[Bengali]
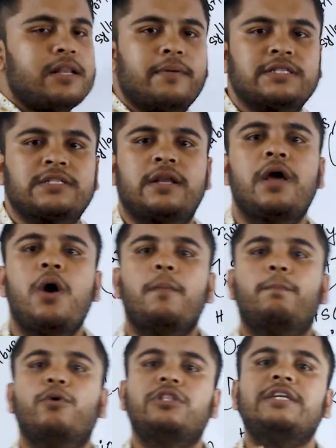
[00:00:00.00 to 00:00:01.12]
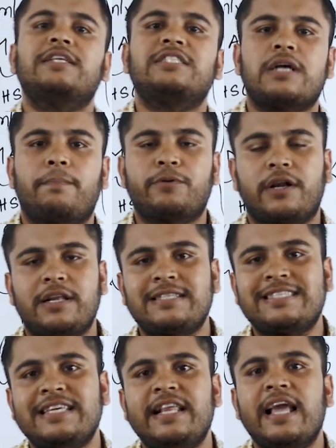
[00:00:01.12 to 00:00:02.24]
সিলেবাসের প্রতিটা চ্যাপ্টারই
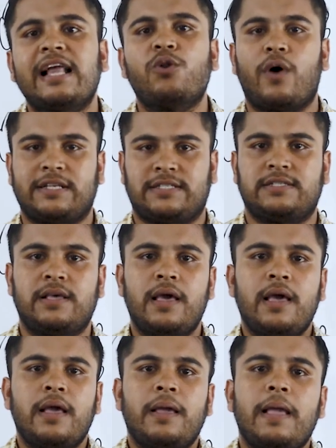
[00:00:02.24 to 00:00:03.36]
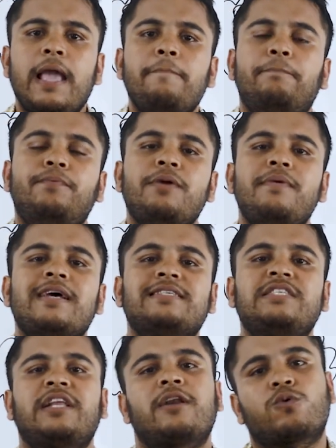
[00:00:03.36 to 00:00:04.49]
সিরিয়াল ওয়াইজ এই প্রিভিয়াস
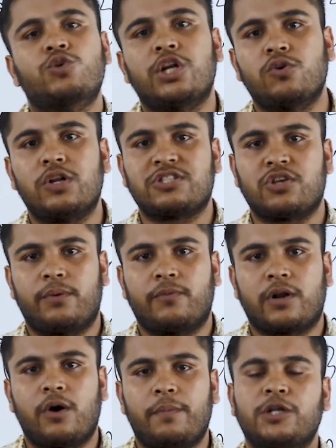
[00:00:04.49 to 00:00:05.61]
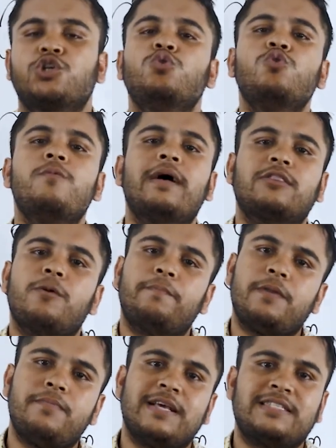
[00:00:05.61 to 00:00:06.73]
ইয়ারের কোশ্চেনগুলো সলভ করা হবে শুধুমাত্র
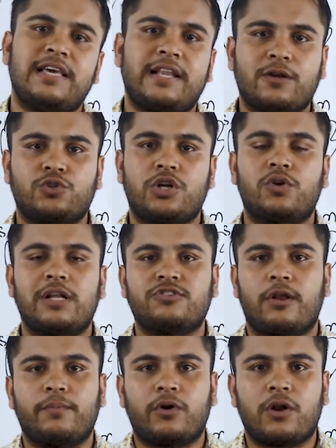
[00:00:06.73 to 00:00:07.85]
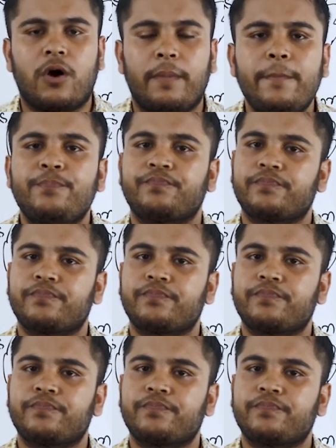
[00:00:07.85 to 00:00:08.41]
প্রিভিয়াস ইয়ারের কোশ্চেনগুলো সলভ করা হবে